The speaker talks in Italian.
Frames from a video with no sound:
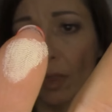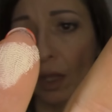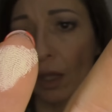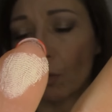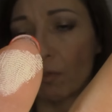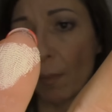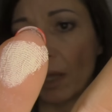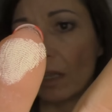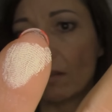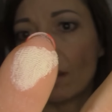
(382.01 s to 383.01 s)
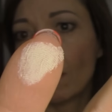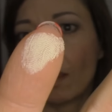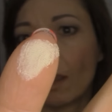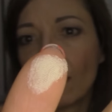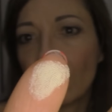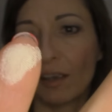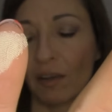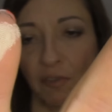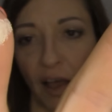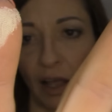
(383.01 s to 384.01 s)
che ovviamente eh,
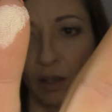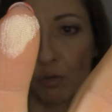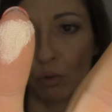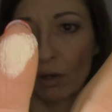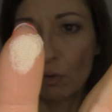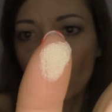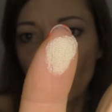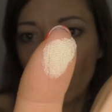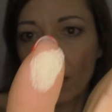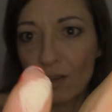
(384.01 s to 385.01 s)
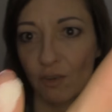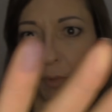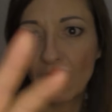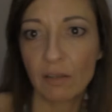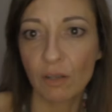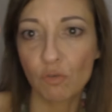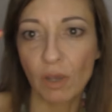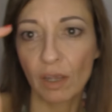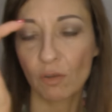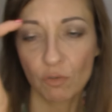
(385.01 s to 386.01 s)
fa il suo lavoro egregiamente,
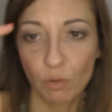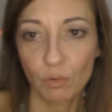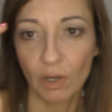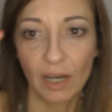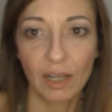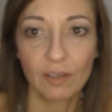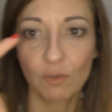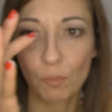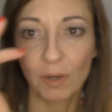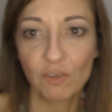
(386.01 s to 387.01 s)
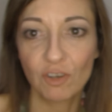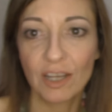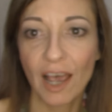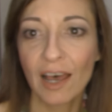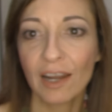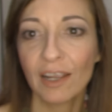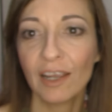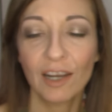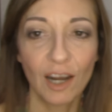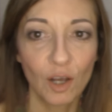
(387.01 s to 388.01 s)
cioè sotto l'arcata sopraccigliare,
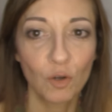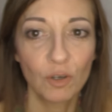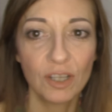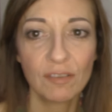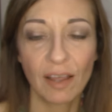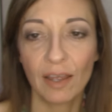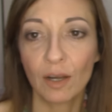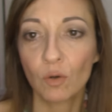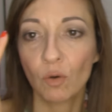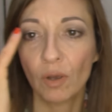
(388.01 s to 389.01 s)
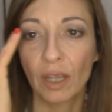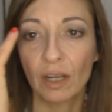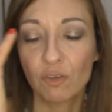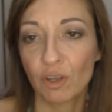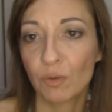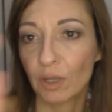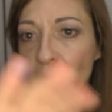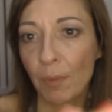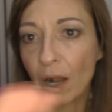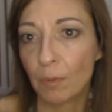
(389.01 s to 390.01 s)
nell'angolo interno e al centro della
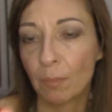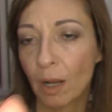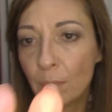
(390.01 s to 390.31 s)
palpebra